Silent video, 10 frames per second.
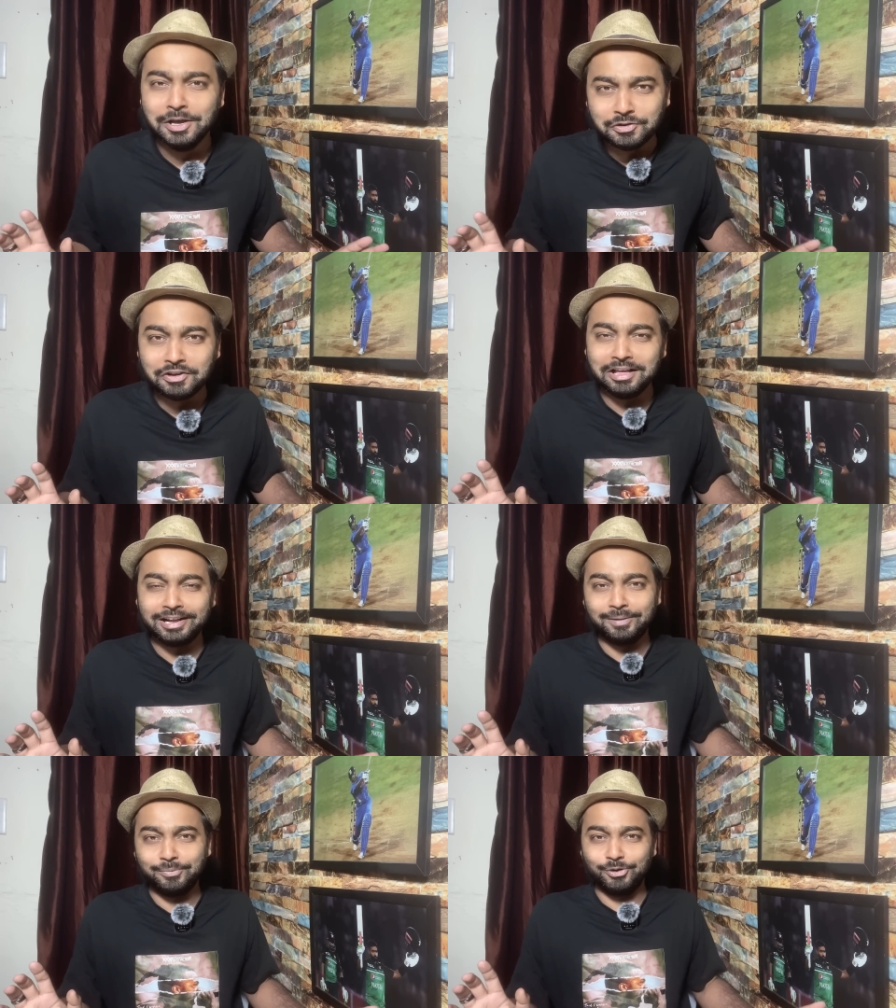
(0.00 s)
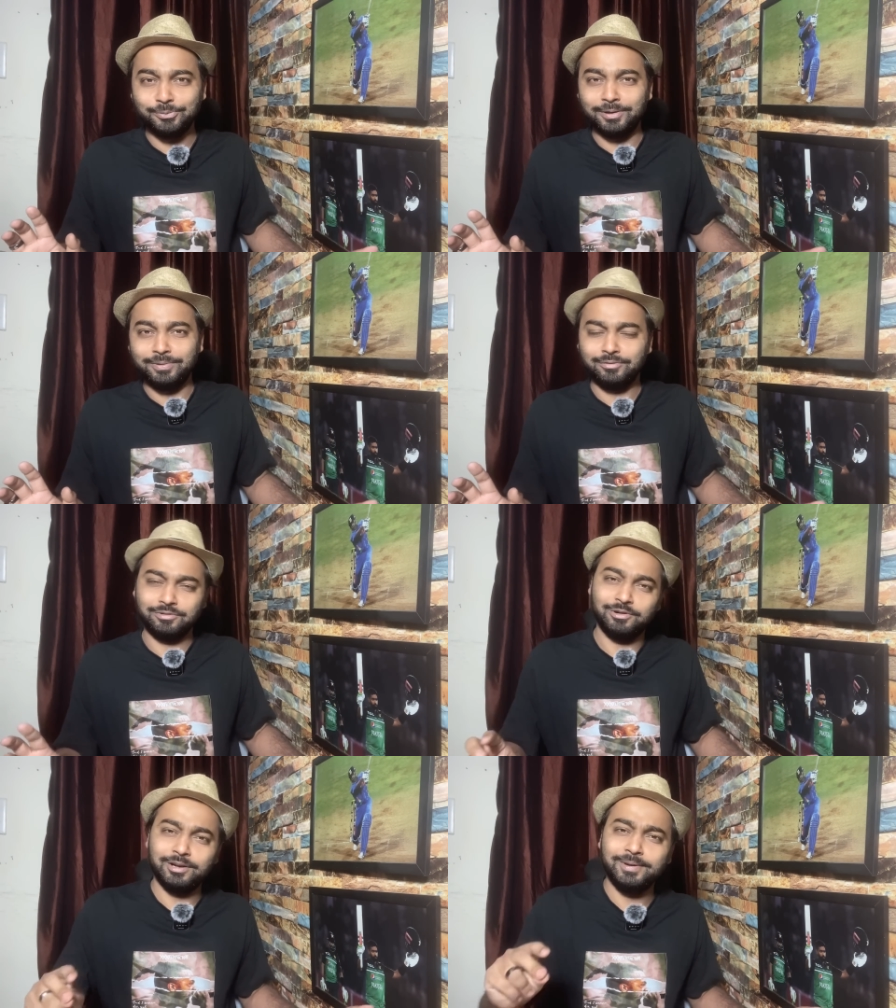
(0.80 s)
श्रीलंका बोर्ड में भी
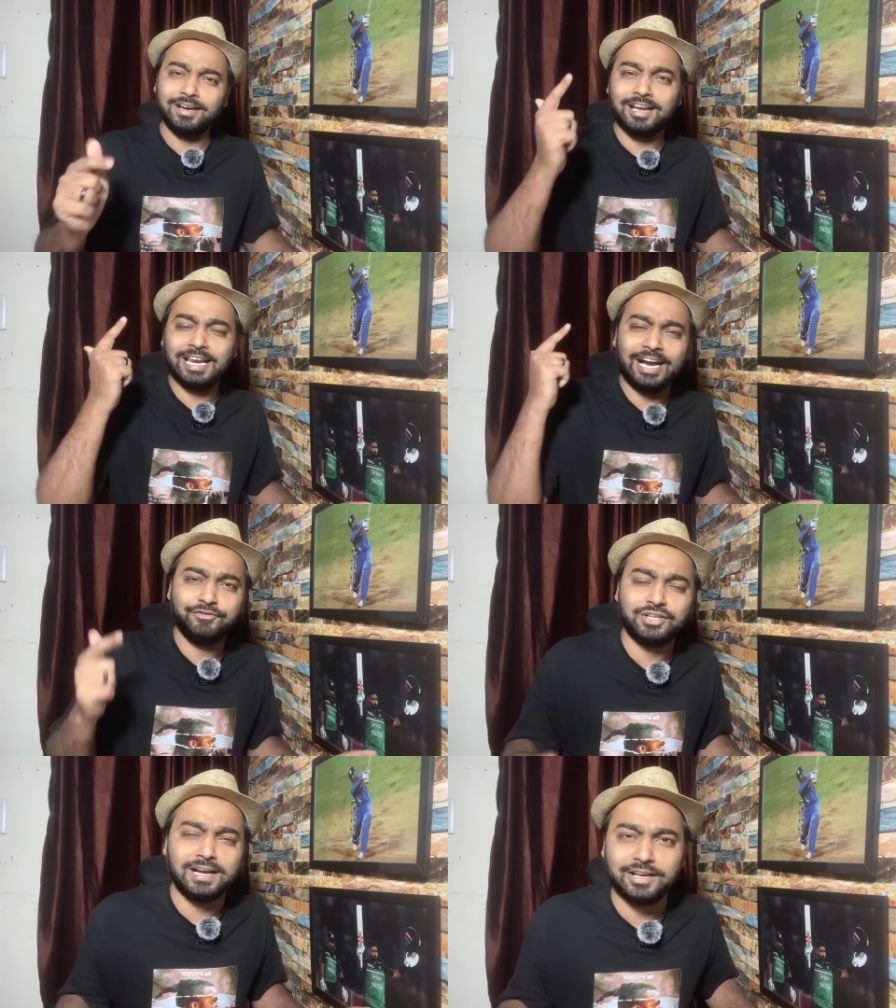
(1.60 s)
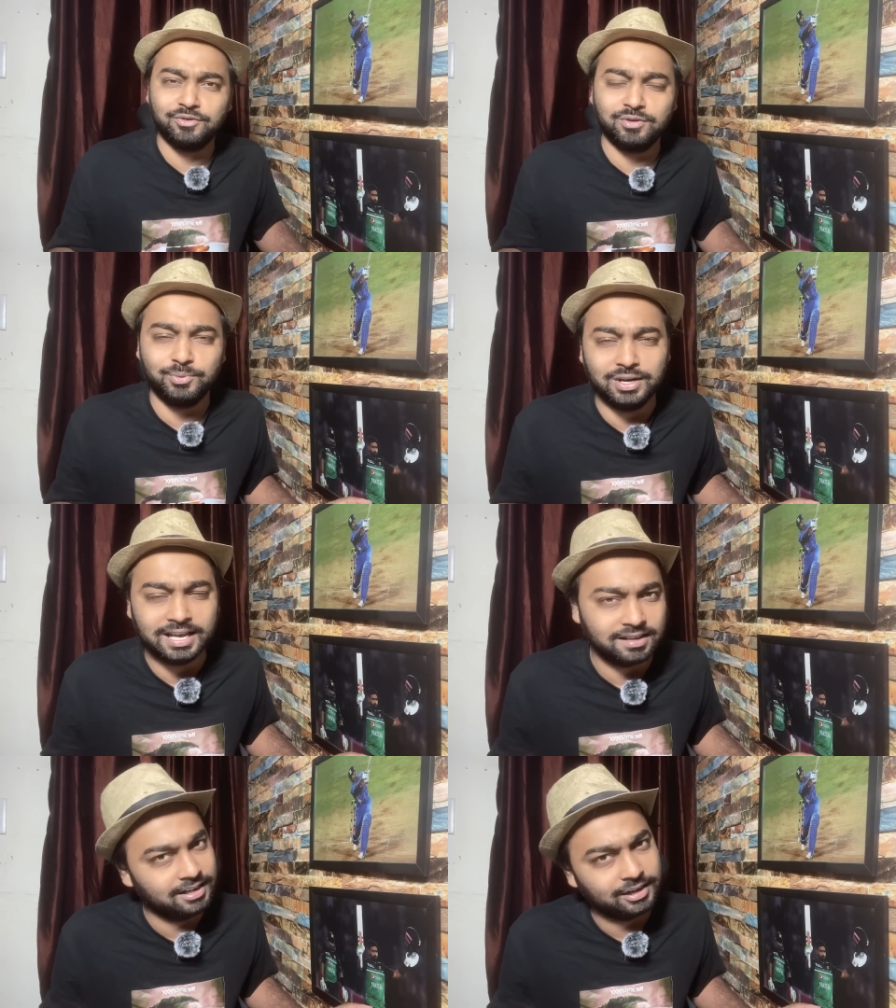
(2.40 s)
उन्होंने भी खिलाफ जाके उन्होंने बोला
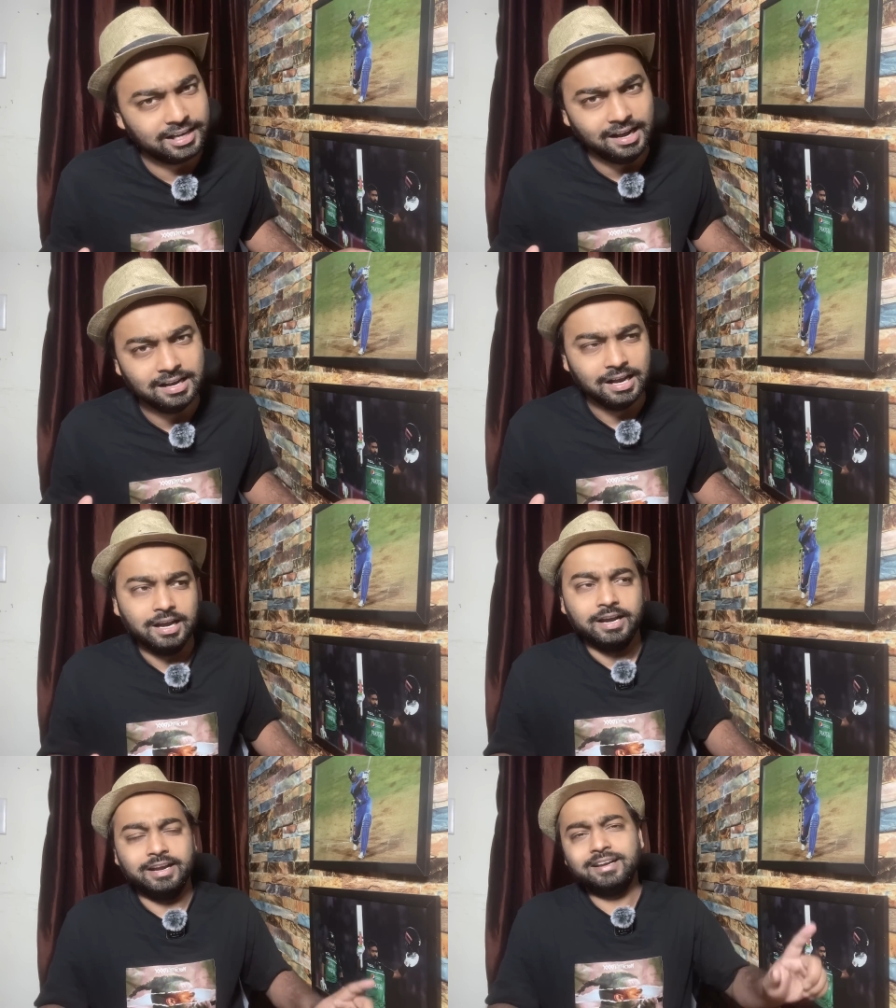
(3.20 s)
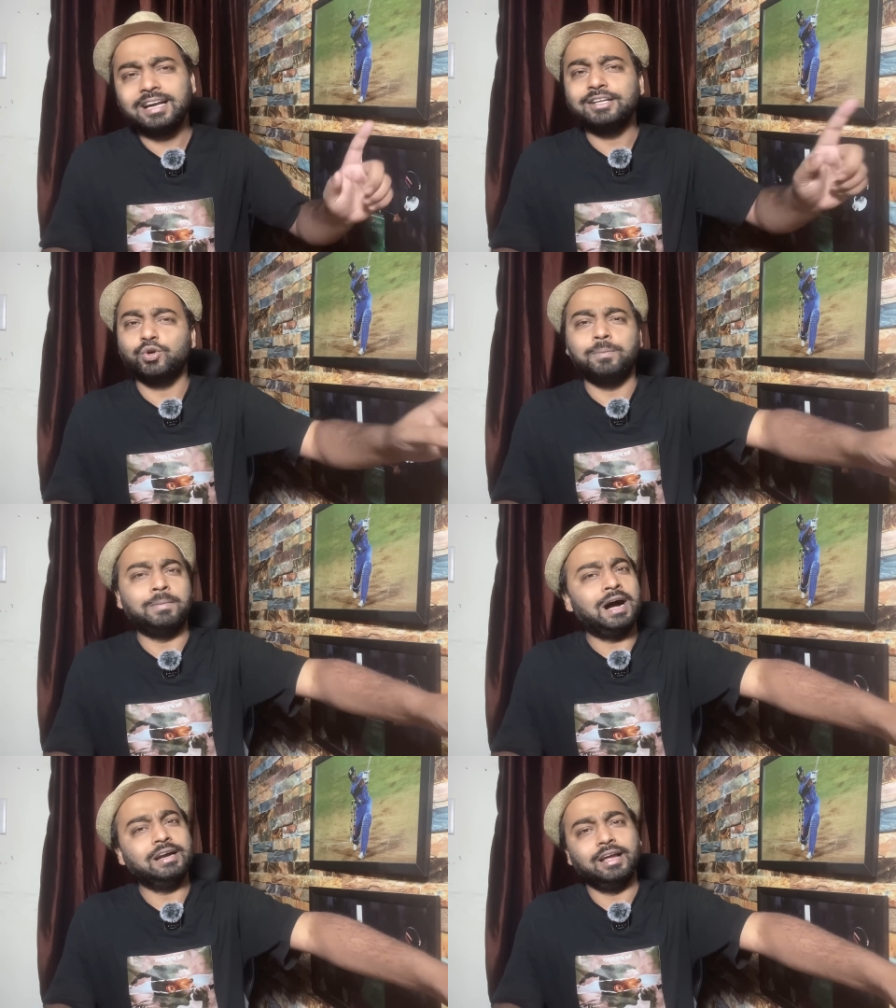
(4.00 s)
है कि देखिए इनका जो
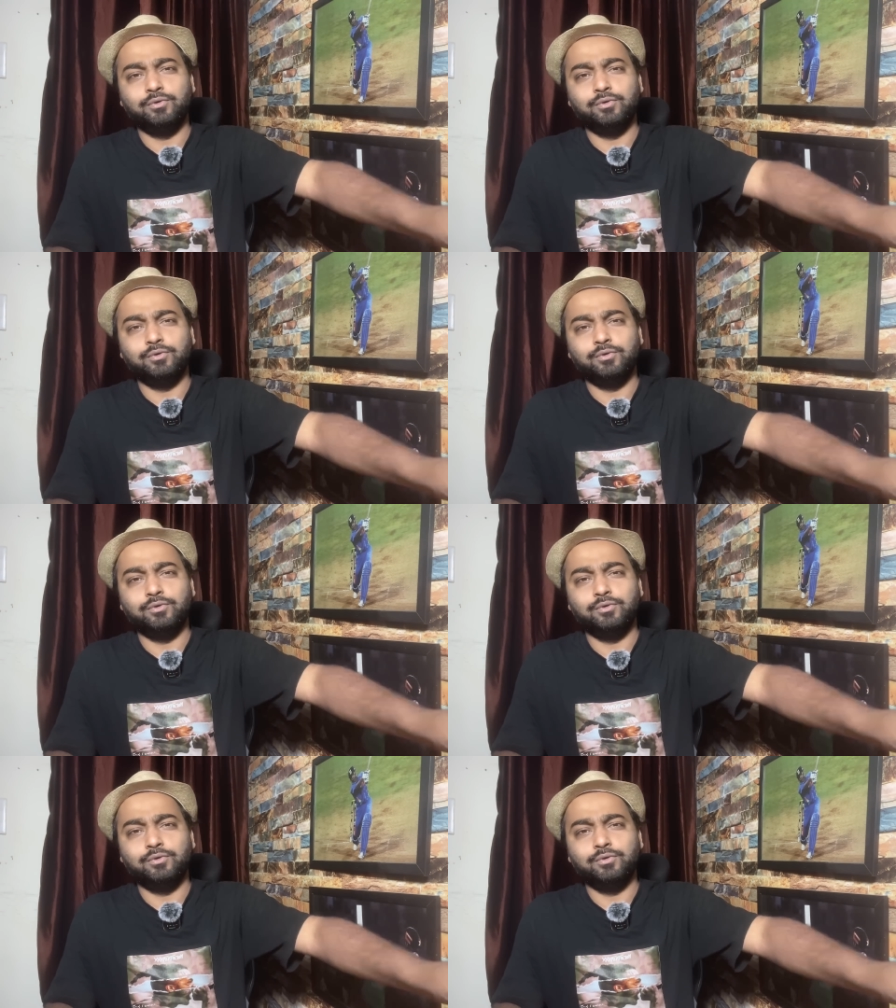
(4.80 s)
मांग है